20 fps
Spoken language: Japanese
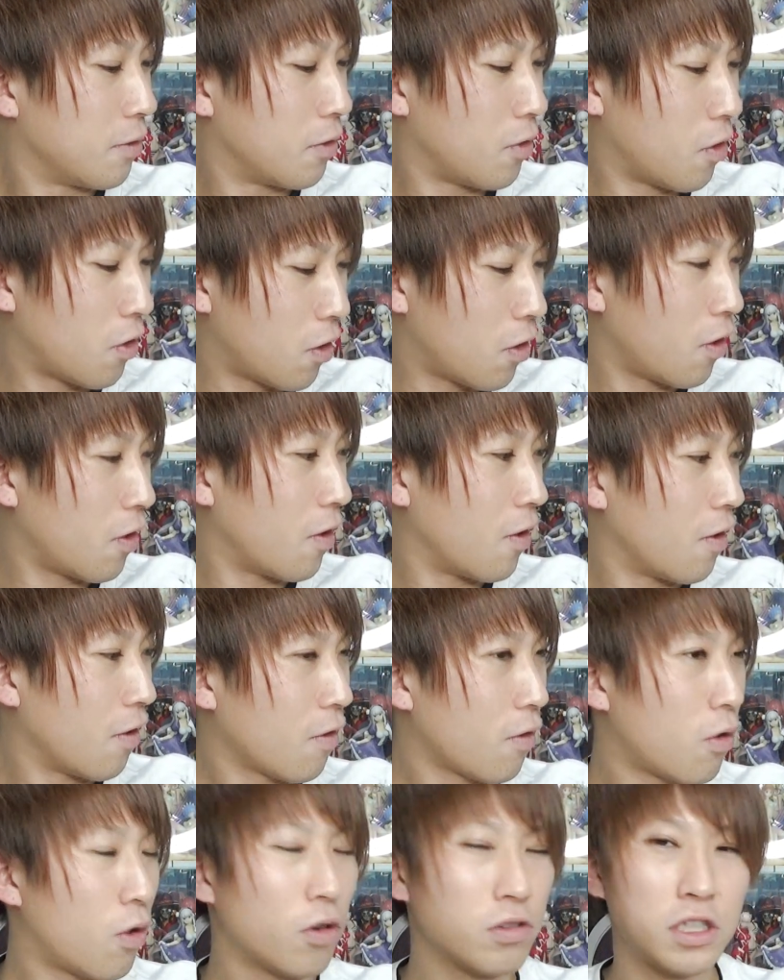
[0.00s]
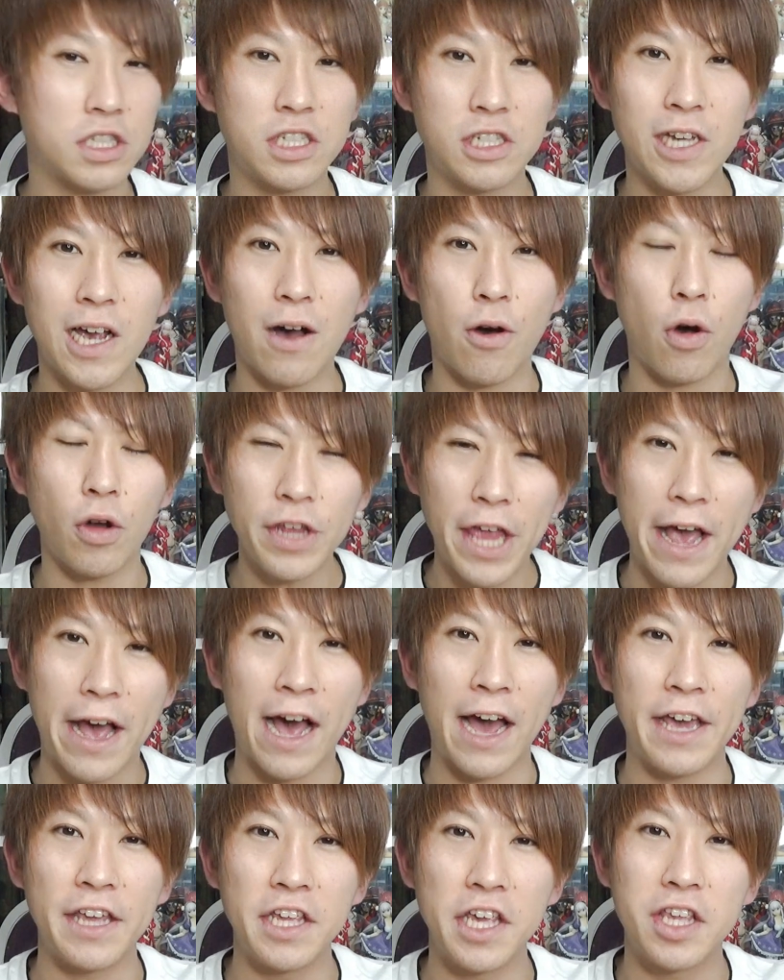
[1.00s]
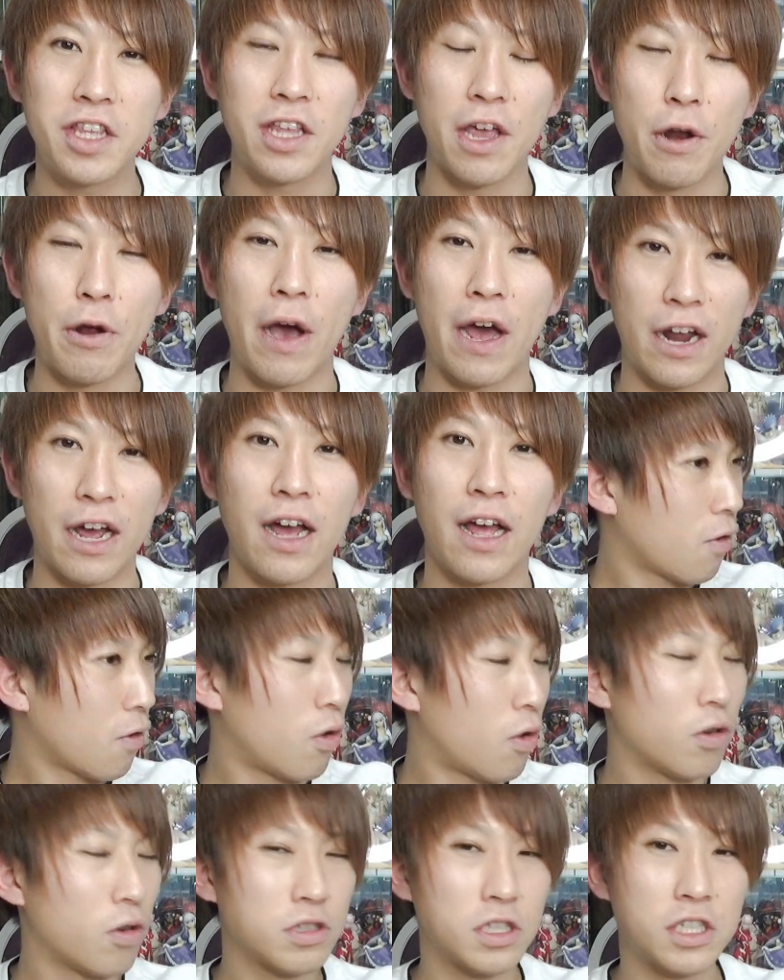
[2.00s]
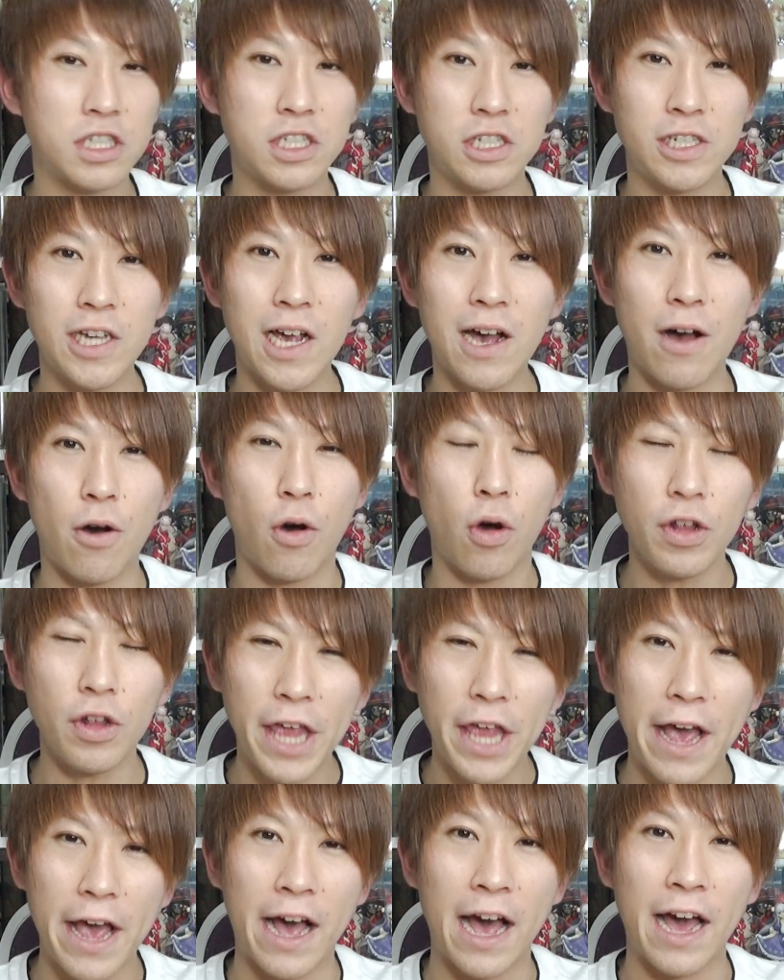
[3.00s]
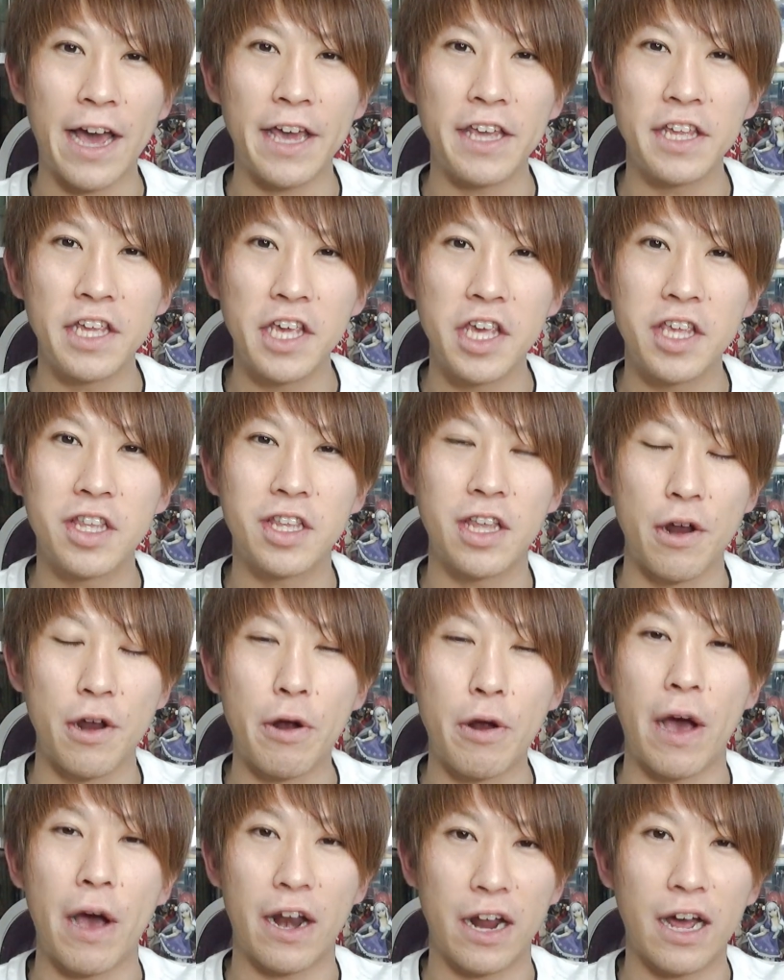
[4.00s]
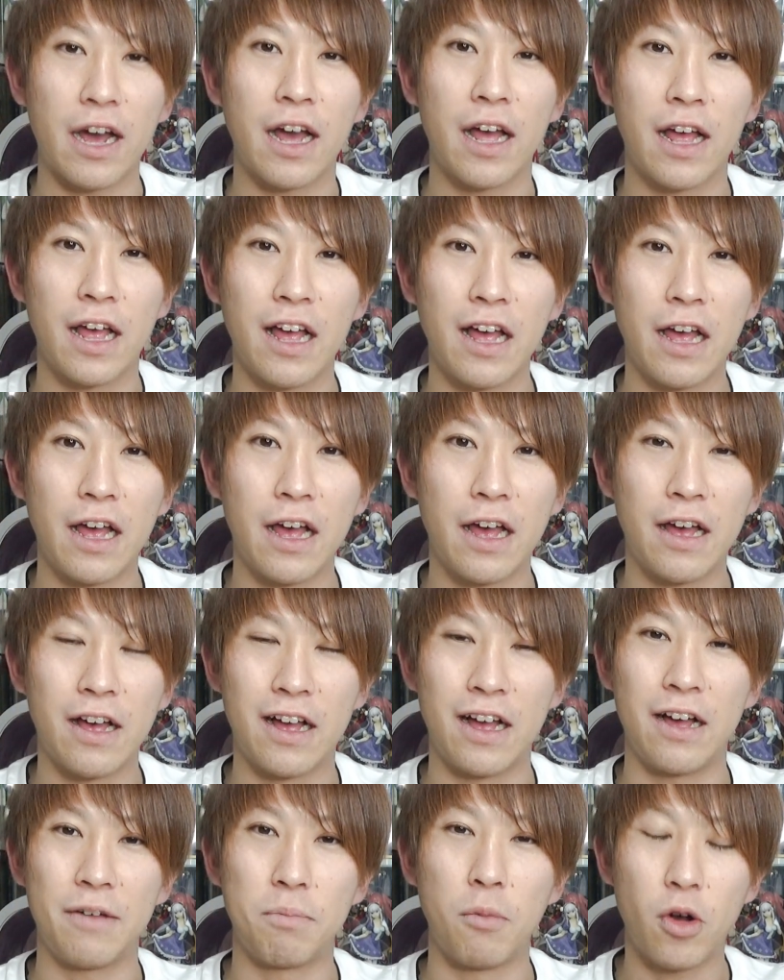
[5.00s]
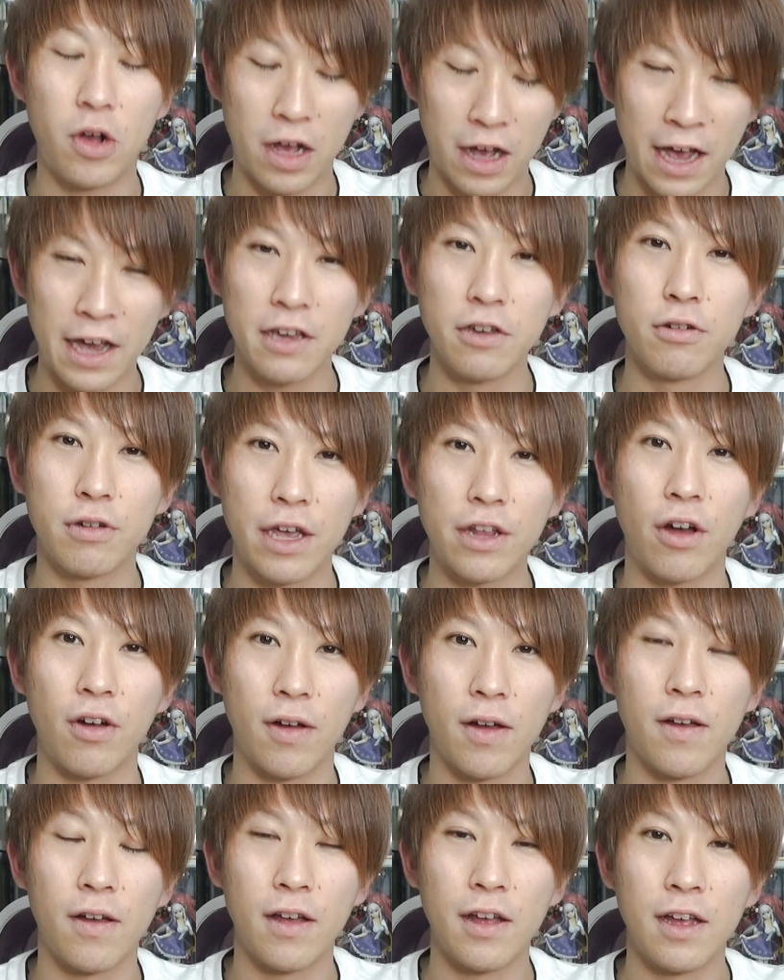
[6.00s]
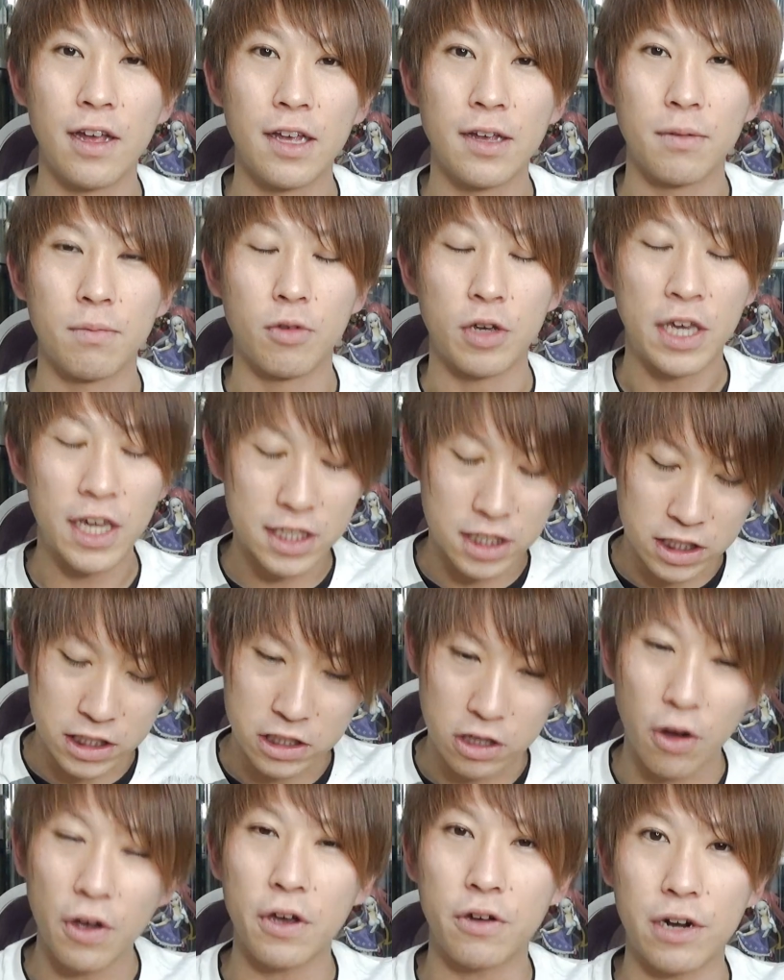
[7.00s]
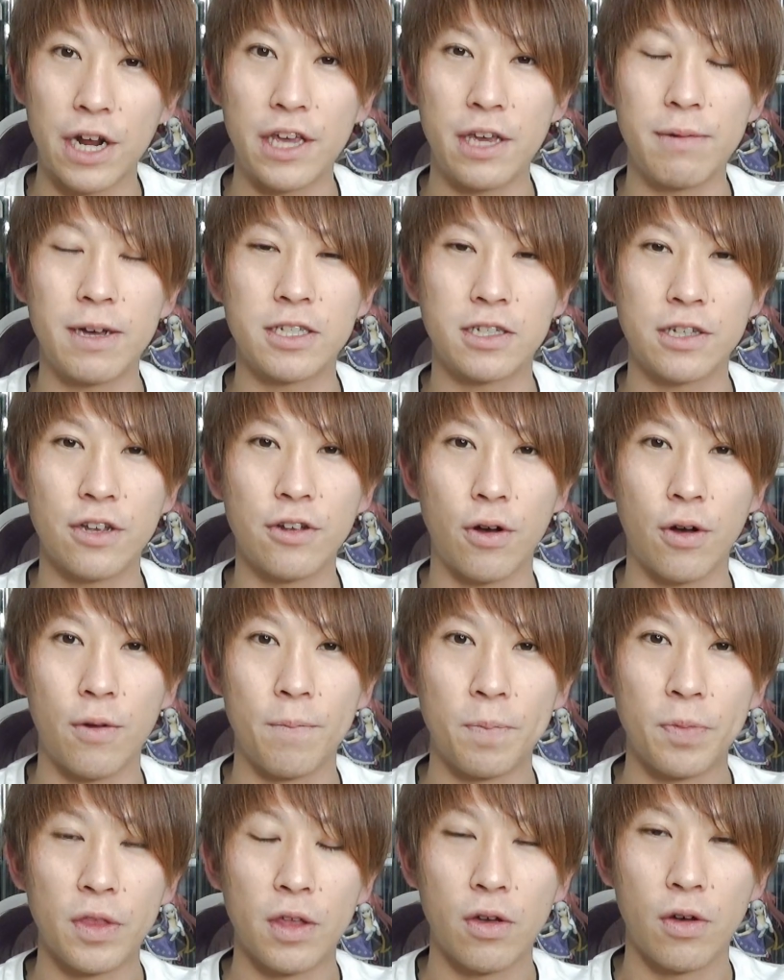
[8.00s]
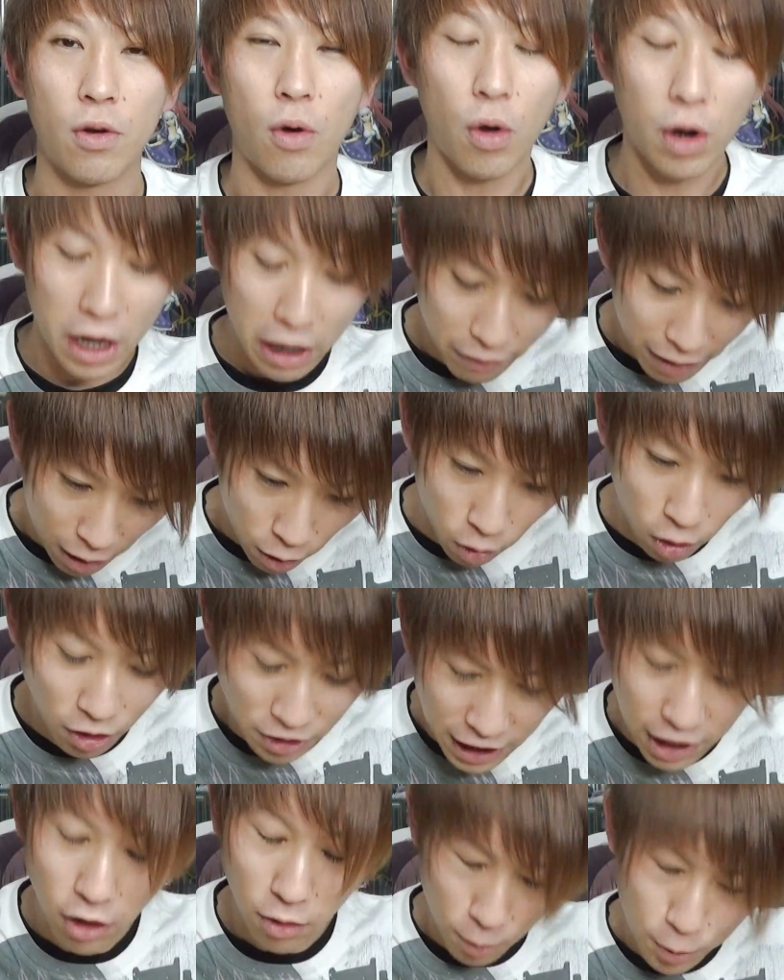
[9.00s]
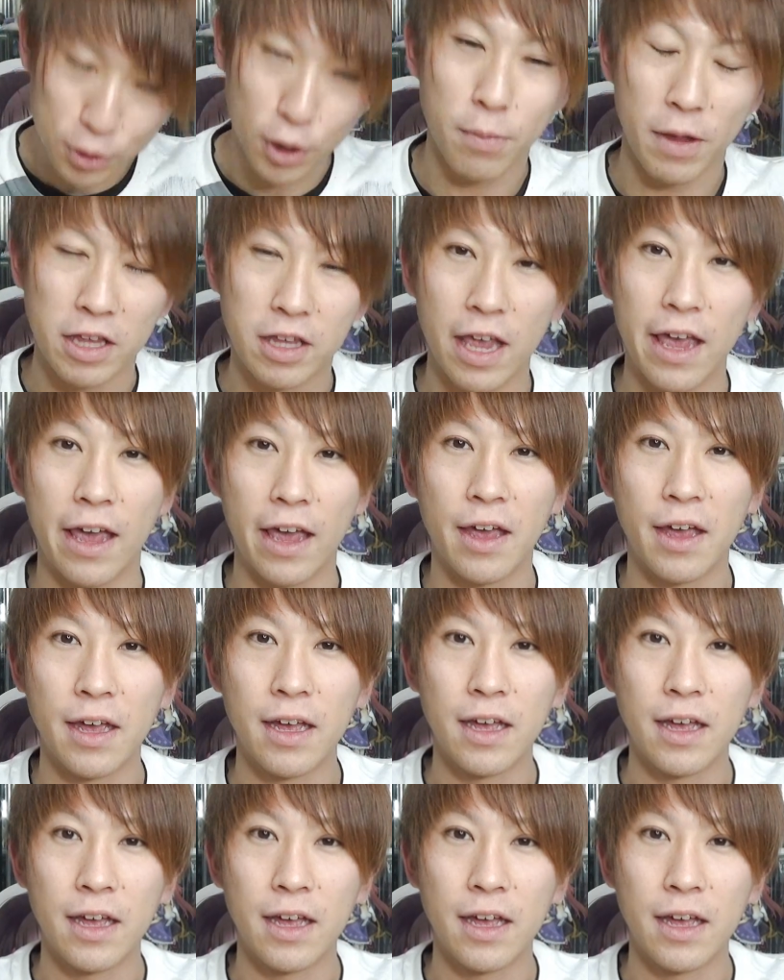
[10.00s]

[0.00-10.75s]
こっちは骨買いに行ってるからこっちは骨買いに行ってるからもう一回言うけどもうしつこいぐらい言いますけど俺は骨を求めて